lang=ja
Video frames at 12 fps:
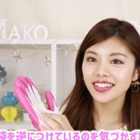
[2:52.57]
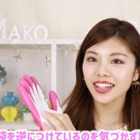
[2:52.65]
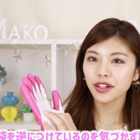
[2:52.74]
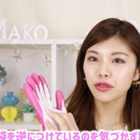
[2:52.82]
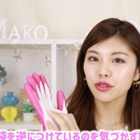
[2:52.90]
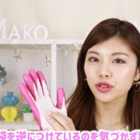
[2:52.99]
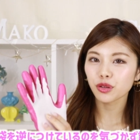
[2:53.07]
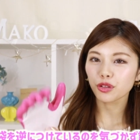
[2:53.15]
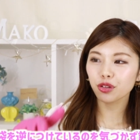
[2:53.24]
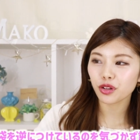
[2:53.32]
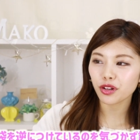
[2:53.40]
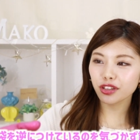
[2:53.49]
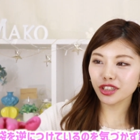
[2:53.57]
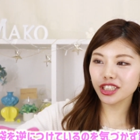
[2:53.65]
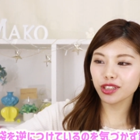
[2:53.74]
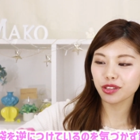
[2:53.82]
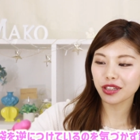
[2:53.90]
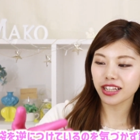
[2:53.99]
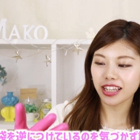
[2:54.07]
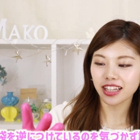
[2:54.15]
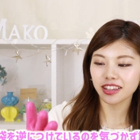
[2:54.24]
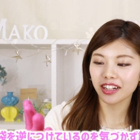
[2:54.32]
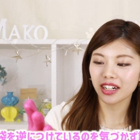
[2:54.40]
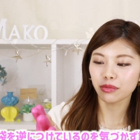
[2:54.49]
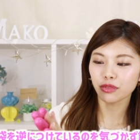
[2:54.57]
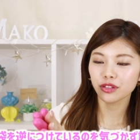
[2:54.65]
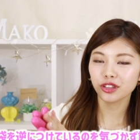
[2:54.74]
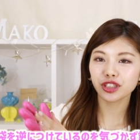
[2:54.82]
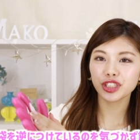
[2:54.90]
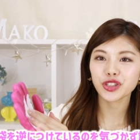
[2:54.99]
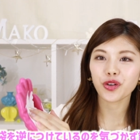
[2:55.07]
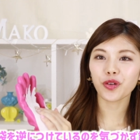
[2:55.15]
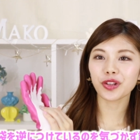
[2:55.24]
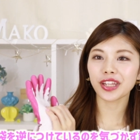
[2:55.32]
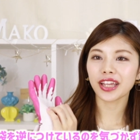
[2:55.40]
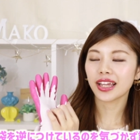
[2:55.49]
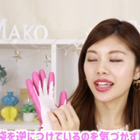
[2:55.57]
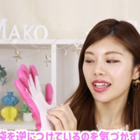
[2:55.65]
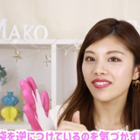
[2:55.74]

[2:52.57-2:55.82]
結構ドロドロの土の時にやったらもうすぐ汚れて